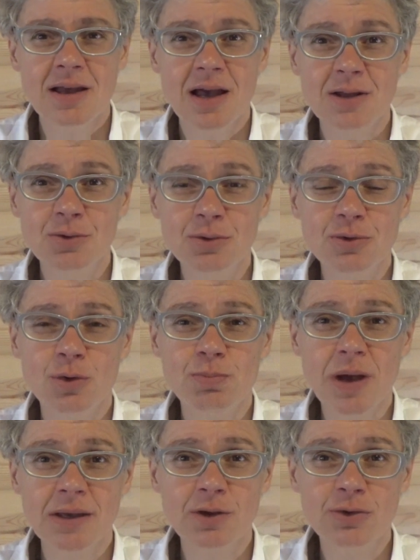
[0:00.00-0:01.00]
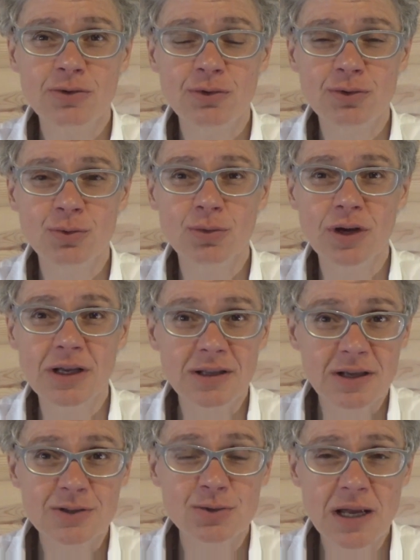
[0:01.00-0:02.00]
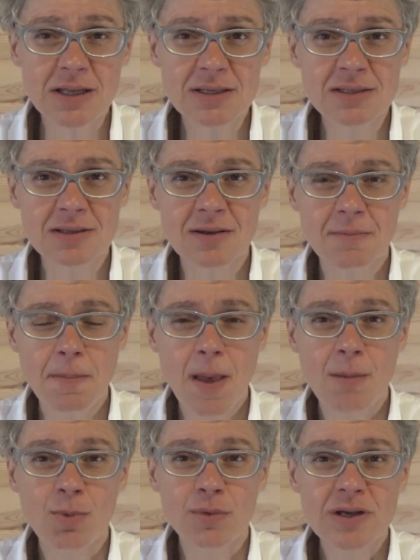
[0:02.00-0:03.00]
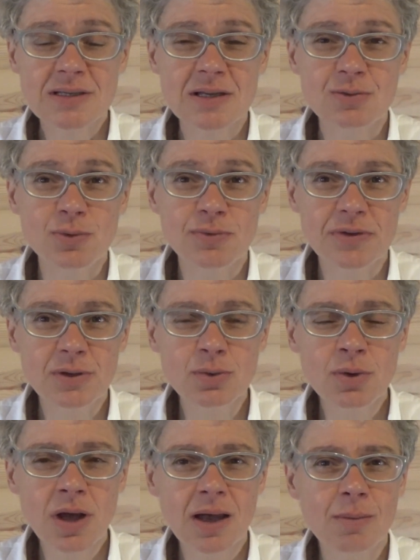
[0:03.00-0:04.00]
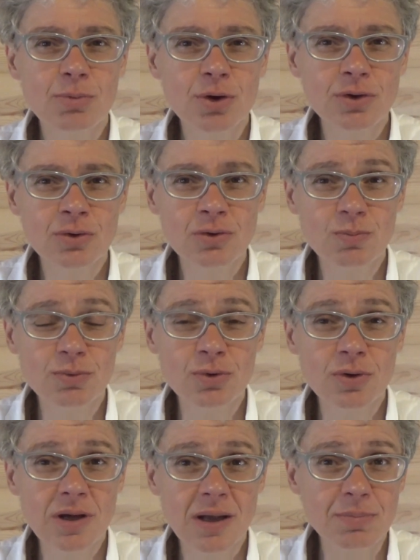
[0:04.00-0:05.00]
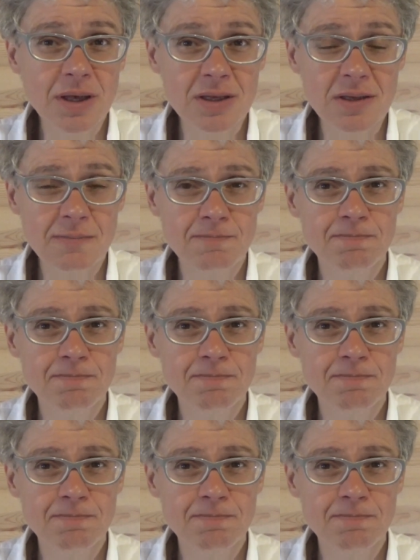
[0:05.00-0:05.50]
à d'autres périodes, ce sont les nationalistes, Enfin, c'est une figure importante pour un pays.